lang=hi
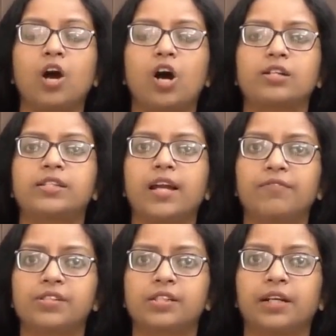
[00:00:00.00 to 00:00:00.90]
और
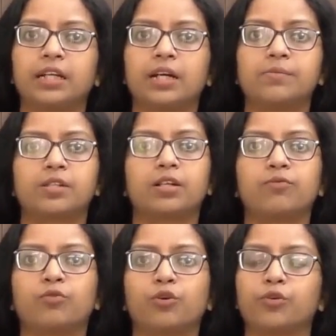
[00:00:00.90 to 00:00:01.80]
सेल्फ स्टडी कम से
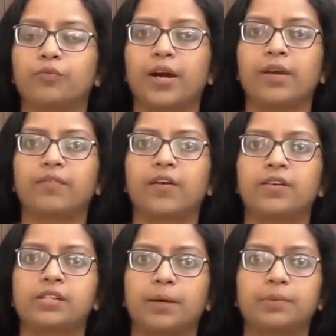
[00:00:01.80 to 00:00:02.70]
कम फोर टू फाइव
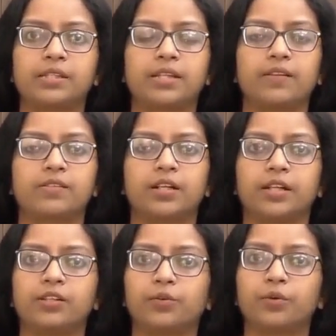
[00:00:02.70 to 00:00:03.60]
आवर्स आपकी सेल्फ
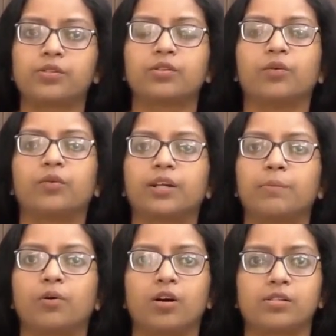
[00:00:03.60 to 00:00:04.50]
स्टडी रोज़ होना
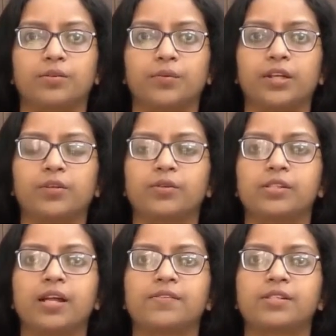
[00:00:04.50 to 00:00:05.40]
बहुत ज़रूरी है क्योंकि
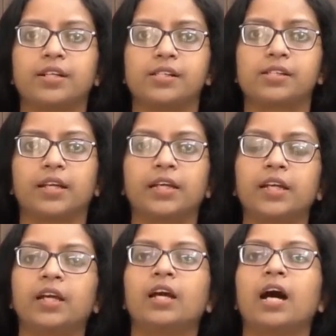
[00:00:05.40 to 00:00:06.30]
सेल्फ स्टडी से ही
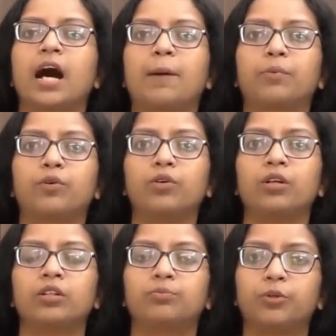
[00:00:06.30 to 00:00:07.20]
आपको
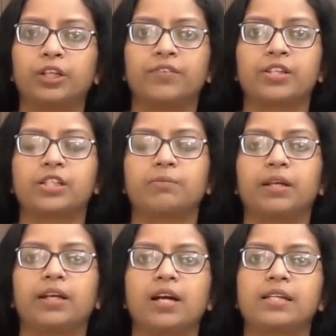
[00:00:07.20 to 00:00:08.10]
मोटिवेशन
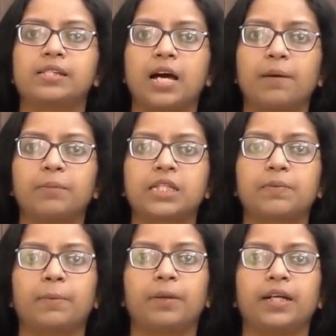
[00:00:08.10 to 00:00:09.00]
मिलेगा एग्ज़ाम में
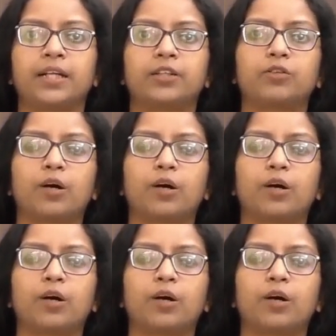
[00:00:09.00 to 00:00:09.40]
जब आप बैठेंगे तो